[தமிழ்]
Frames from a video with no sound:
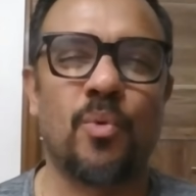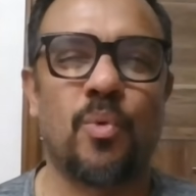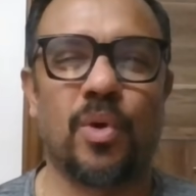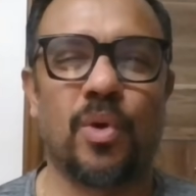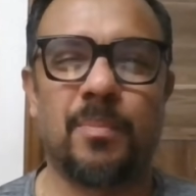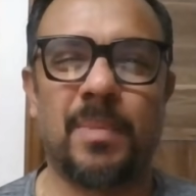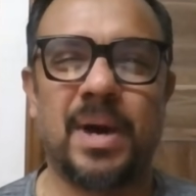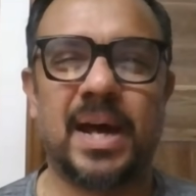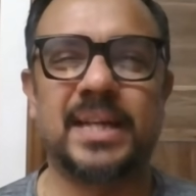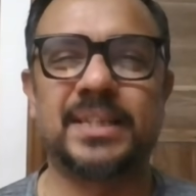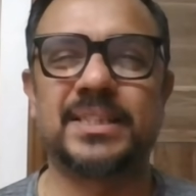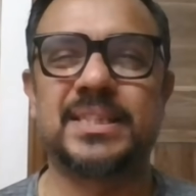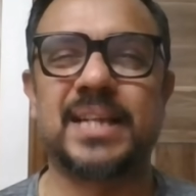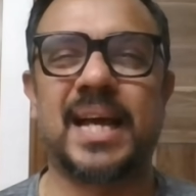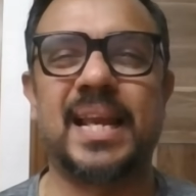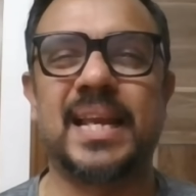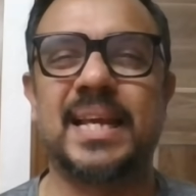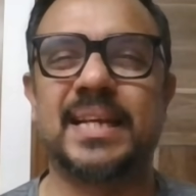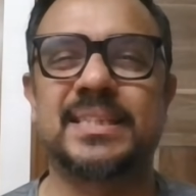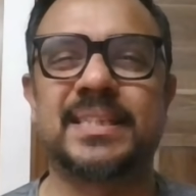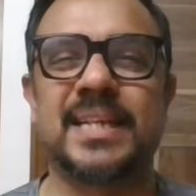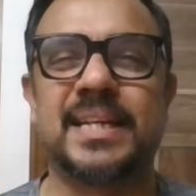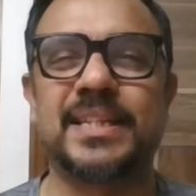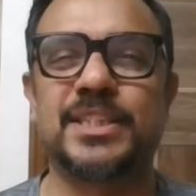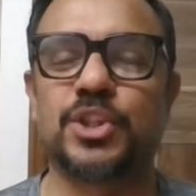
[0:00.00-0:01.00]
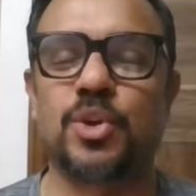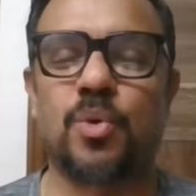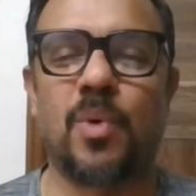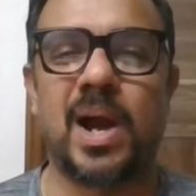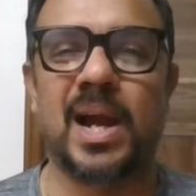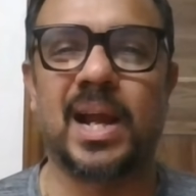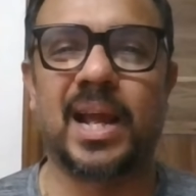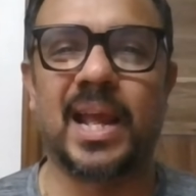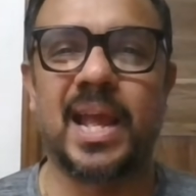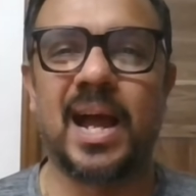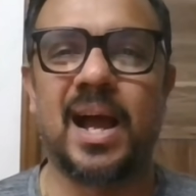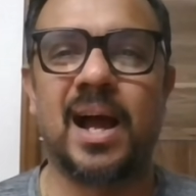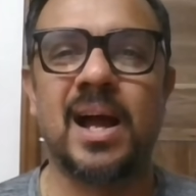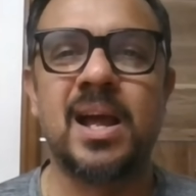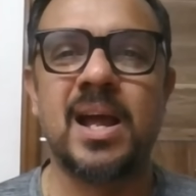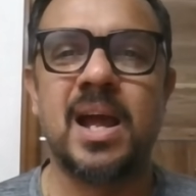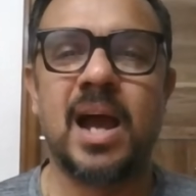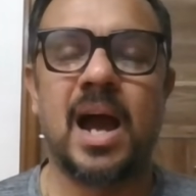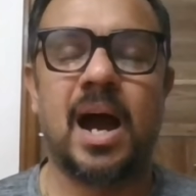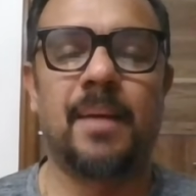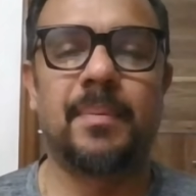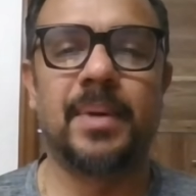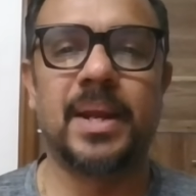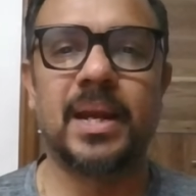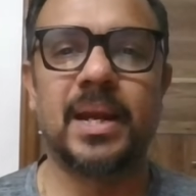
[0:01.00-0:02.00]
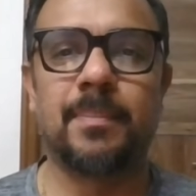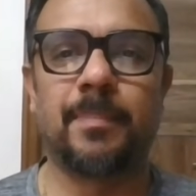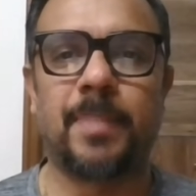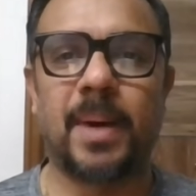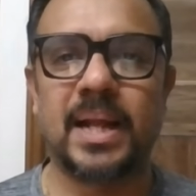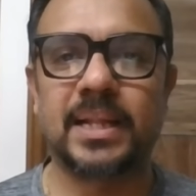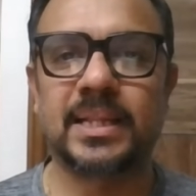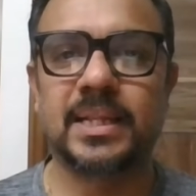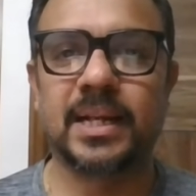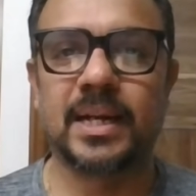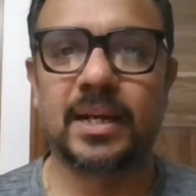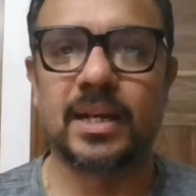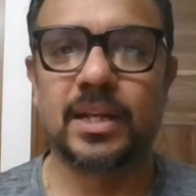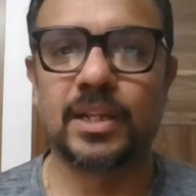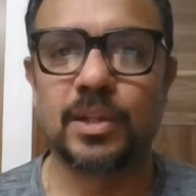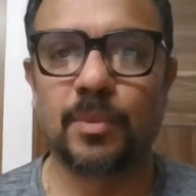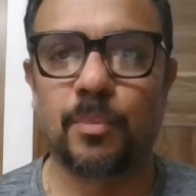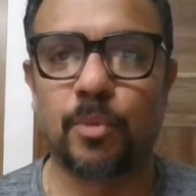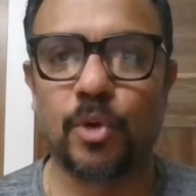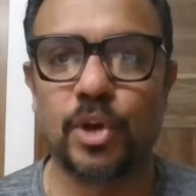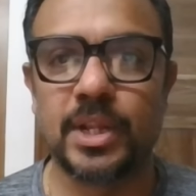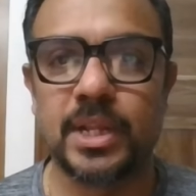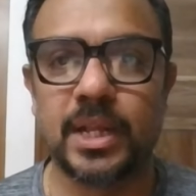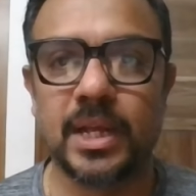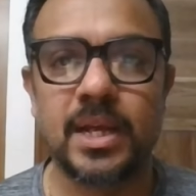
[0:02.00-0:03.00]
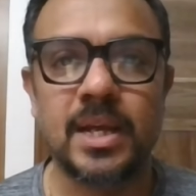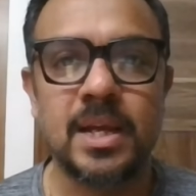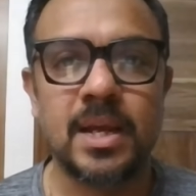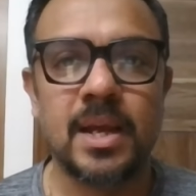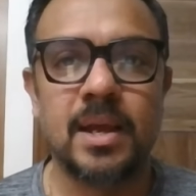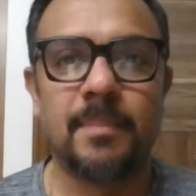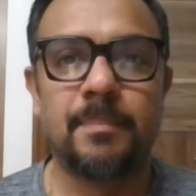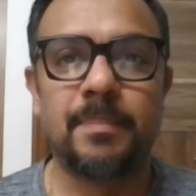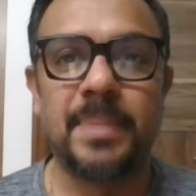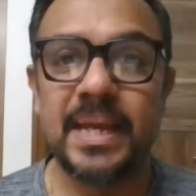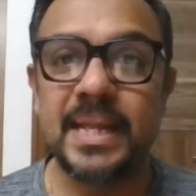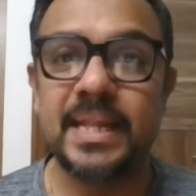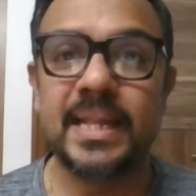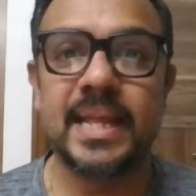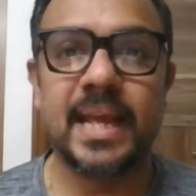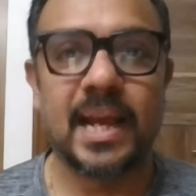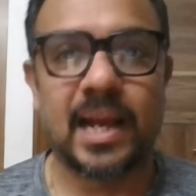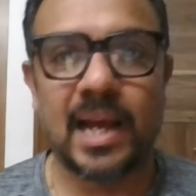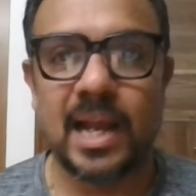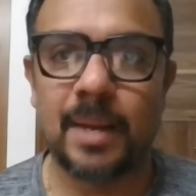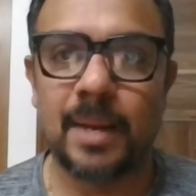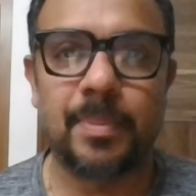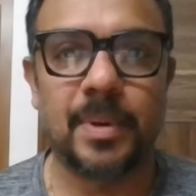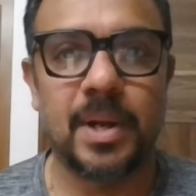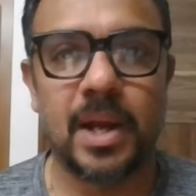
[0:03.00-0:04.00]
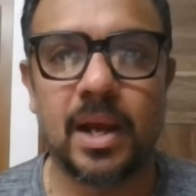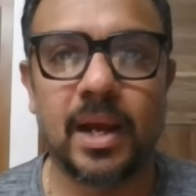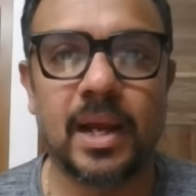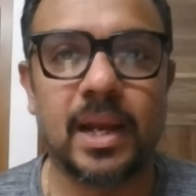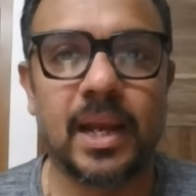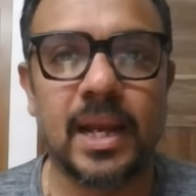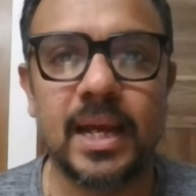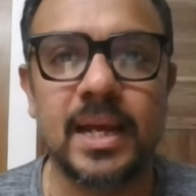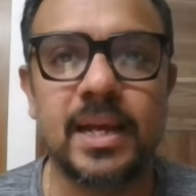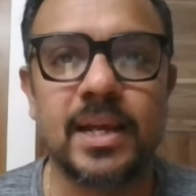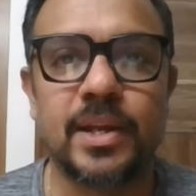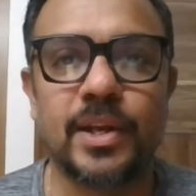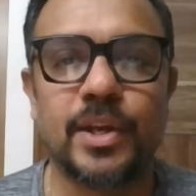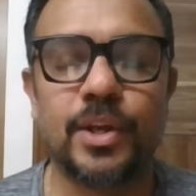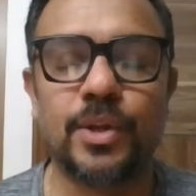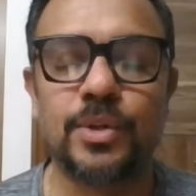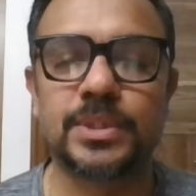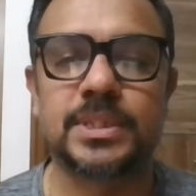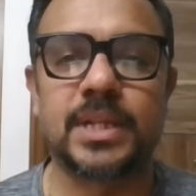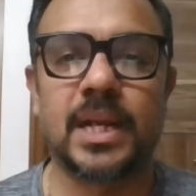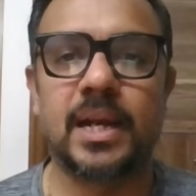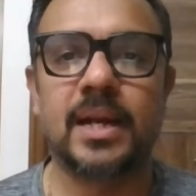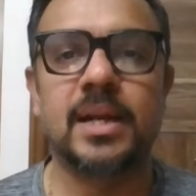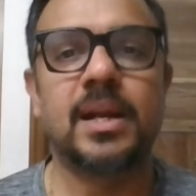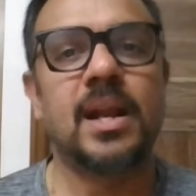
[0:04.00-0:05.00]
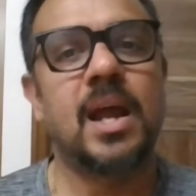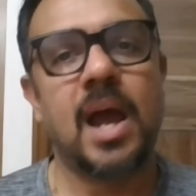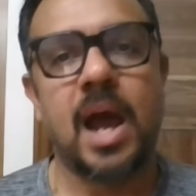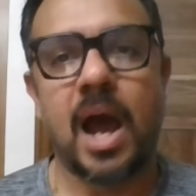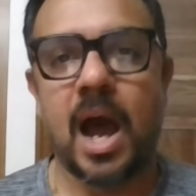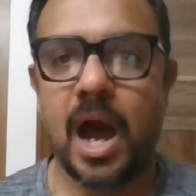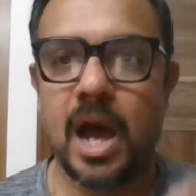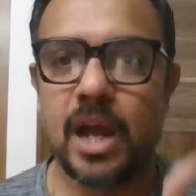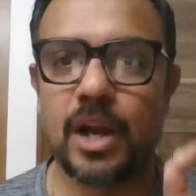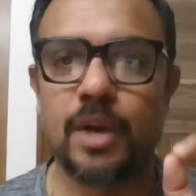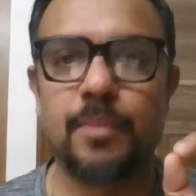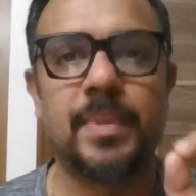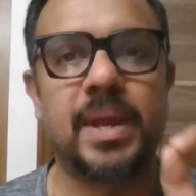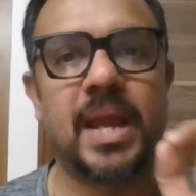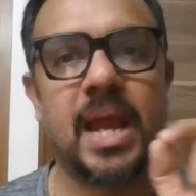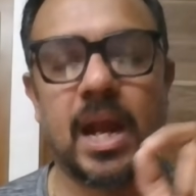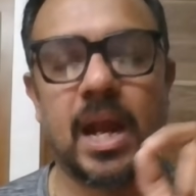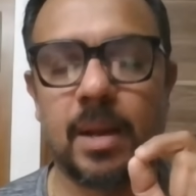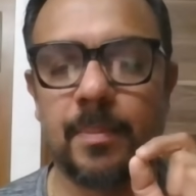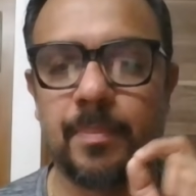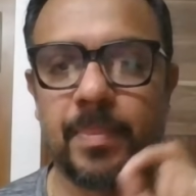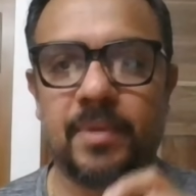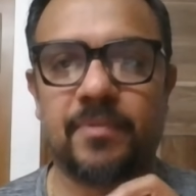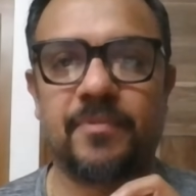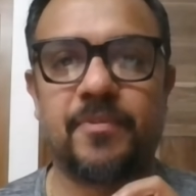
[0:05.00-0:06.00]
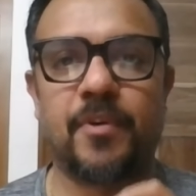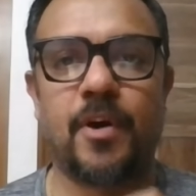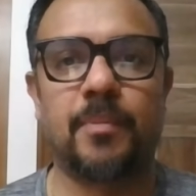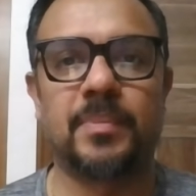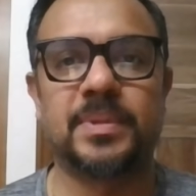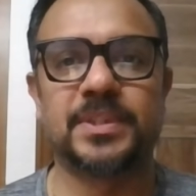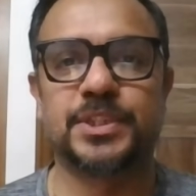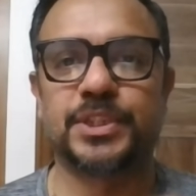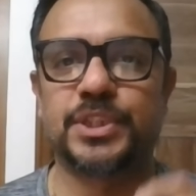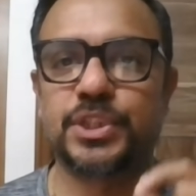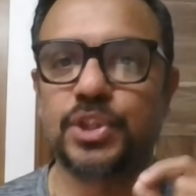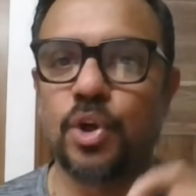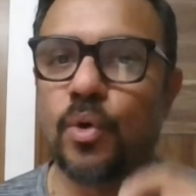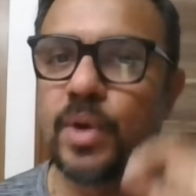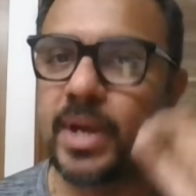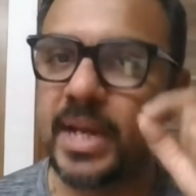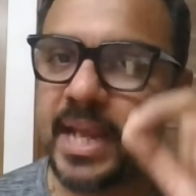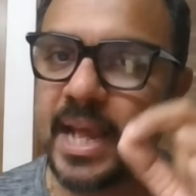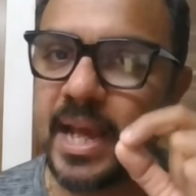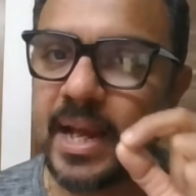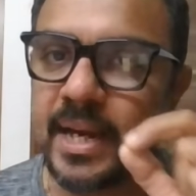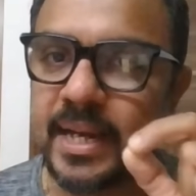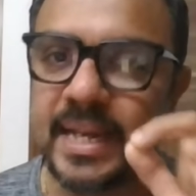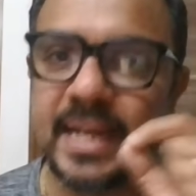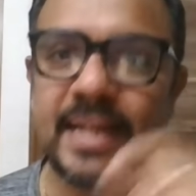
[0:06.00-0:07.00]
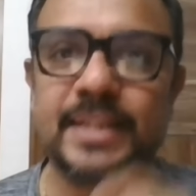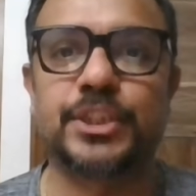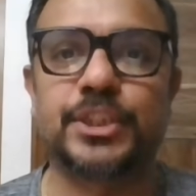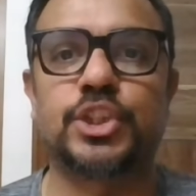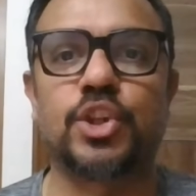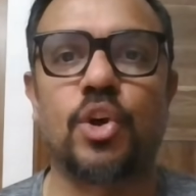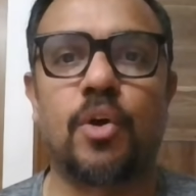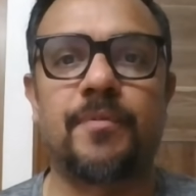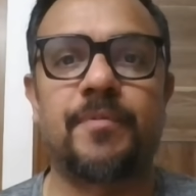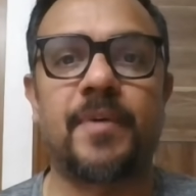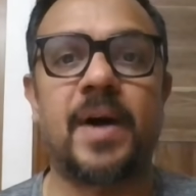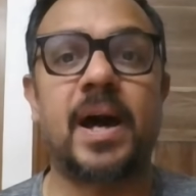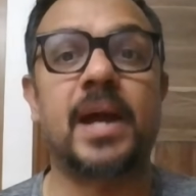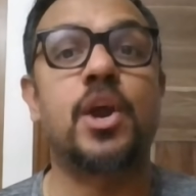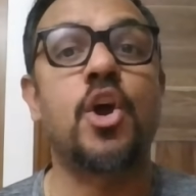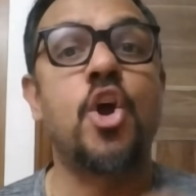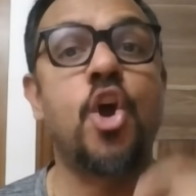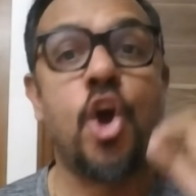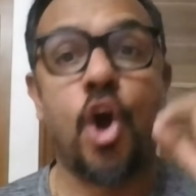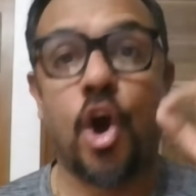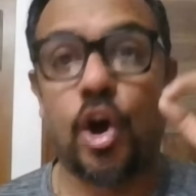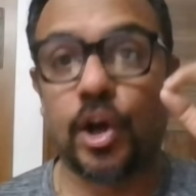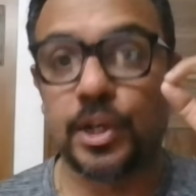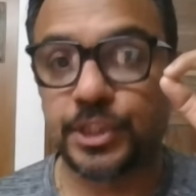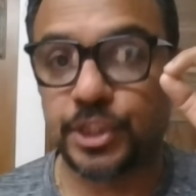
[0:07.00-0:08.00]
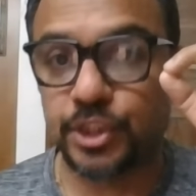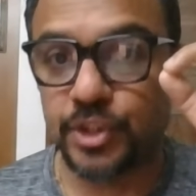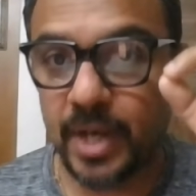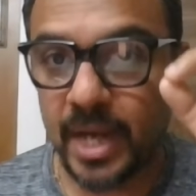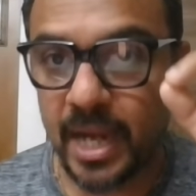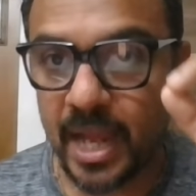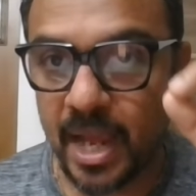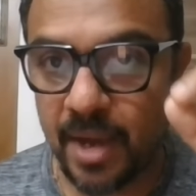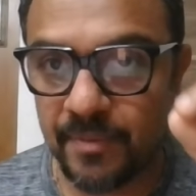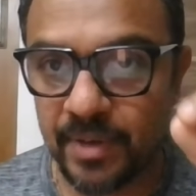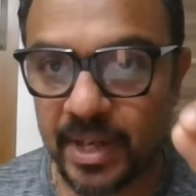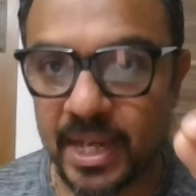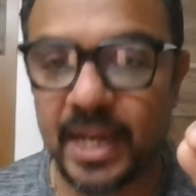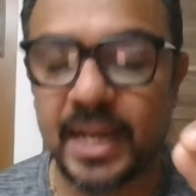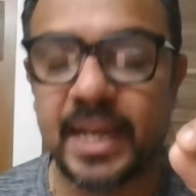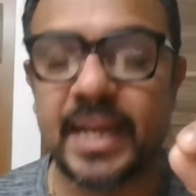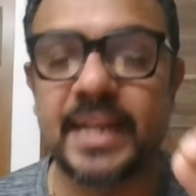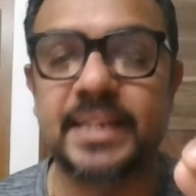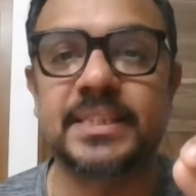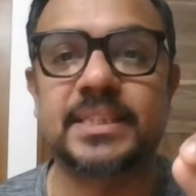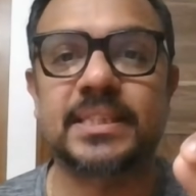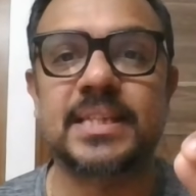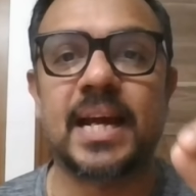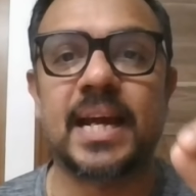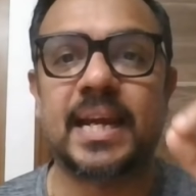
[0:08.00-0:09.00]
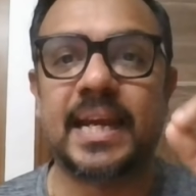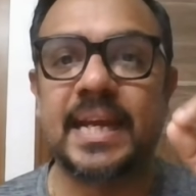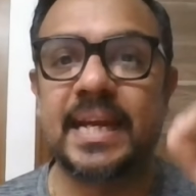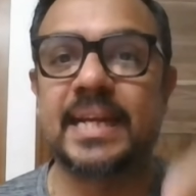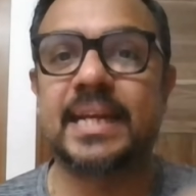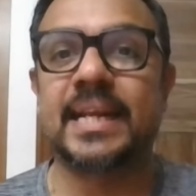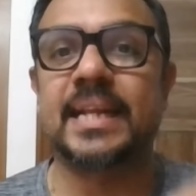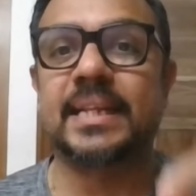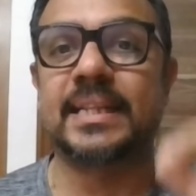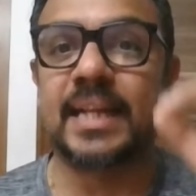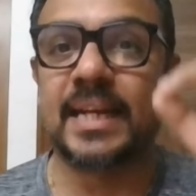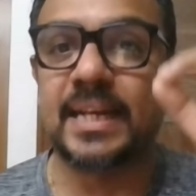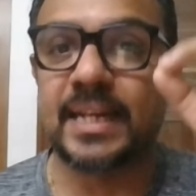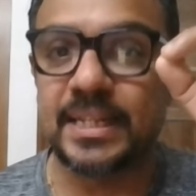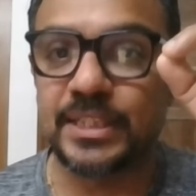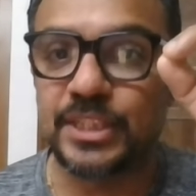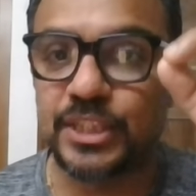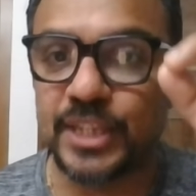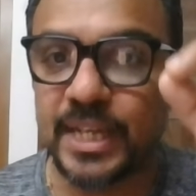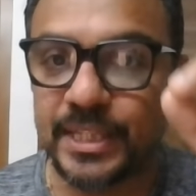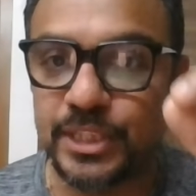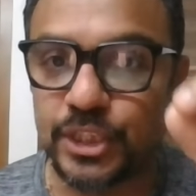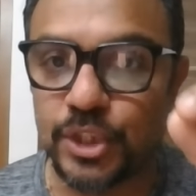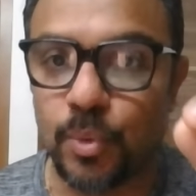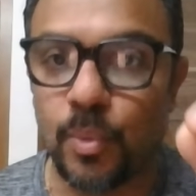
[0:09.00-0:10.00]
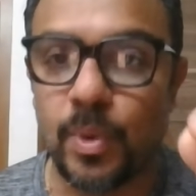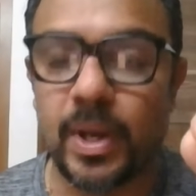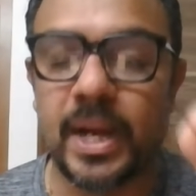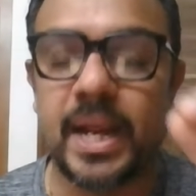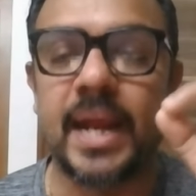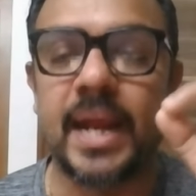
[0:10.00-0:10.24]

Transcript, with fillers: ஒரு மாதிரி ஜாலியா ஜெயிச்சிருவாங்கயா அப்படின்னு பார்த்துக்கிட்டு இருந்த பொழுது பீதியை கலப்பினாங்கல்ல நியூசிலாந்து அருமையான பெர்ஃபார்மன்ஸ் சோ நியர் எட் சோஃபார் ஆஸ்திரேலியாவுக்கு அகேன்ஸ்டா கிட்டத்தட்ட ஜெயிச்ச ஒரு